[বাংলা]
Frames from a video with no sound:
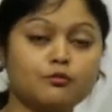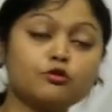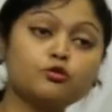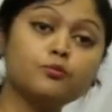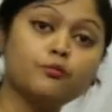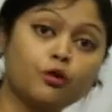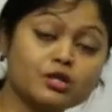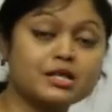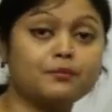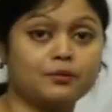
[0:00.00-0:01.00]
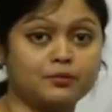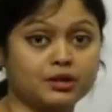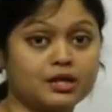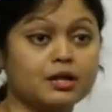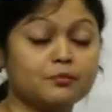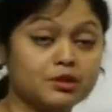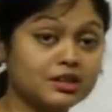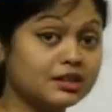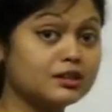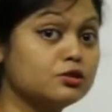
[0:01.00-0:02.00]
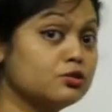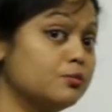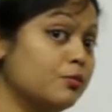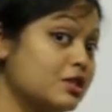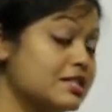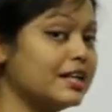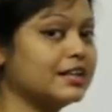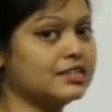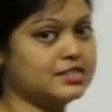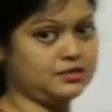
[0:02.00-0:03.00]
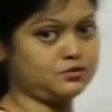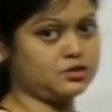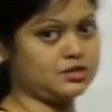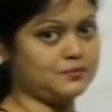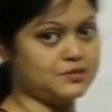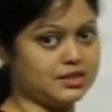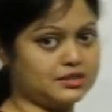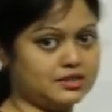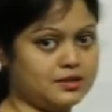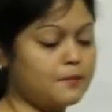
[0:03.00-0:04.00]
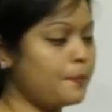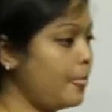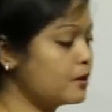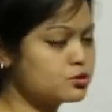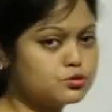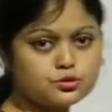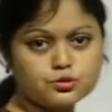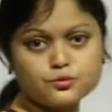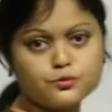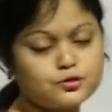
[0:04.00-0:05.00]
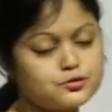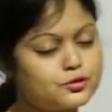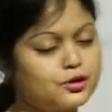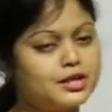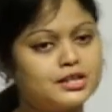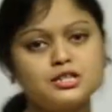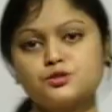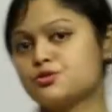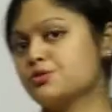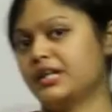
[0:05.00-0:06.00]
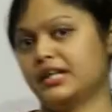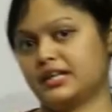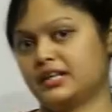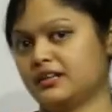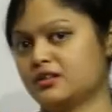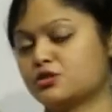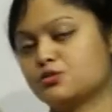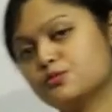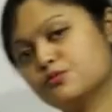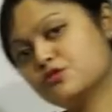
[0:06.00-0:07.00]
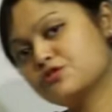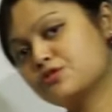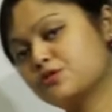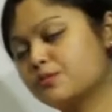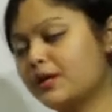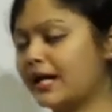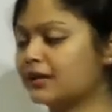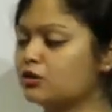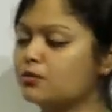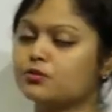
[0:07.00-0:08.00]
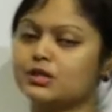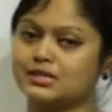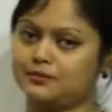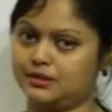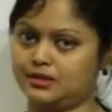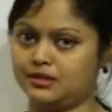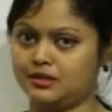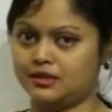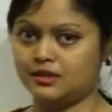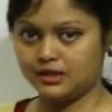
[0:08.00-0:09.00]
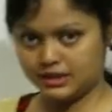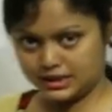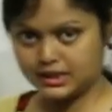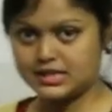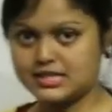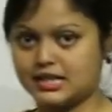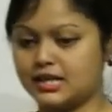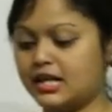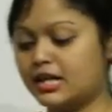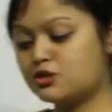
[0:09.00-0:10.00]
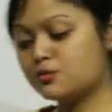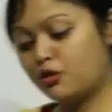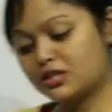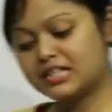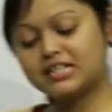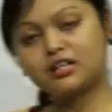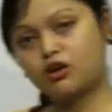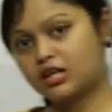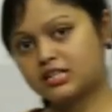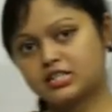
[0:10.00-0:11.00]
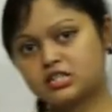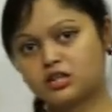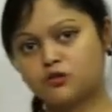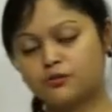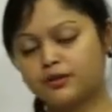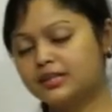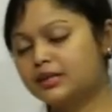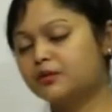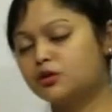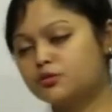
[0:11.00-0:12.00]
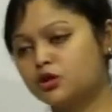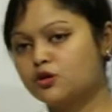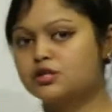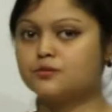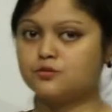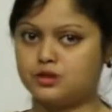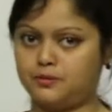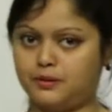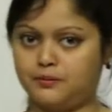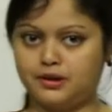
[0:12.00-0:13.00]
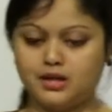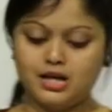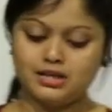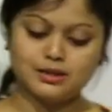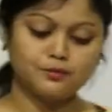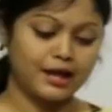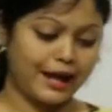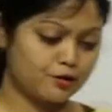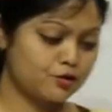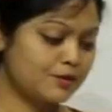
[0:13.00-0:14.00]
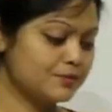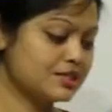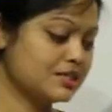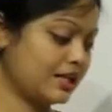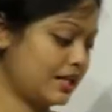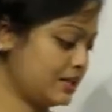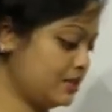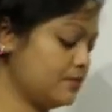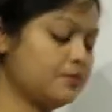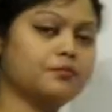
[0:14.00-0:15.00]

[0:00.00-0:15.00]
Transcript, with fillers: এবং খুব মজা পাবে বিজ্ঞান কিন্তু খুব মজার একটা সাবজেক্ট শুধু শুধু মুখস্থ করার কিচ্ছু নেই এখানে শুধু মুখস্থ করবে একদম ভুলে যাবে ঠিক আছে একটু মজা নিয়ে করার চেষ্টা করবে দেখবে খুব সহজেই বুঝতে পারবে যেমন এখন আমি যেটা কালকের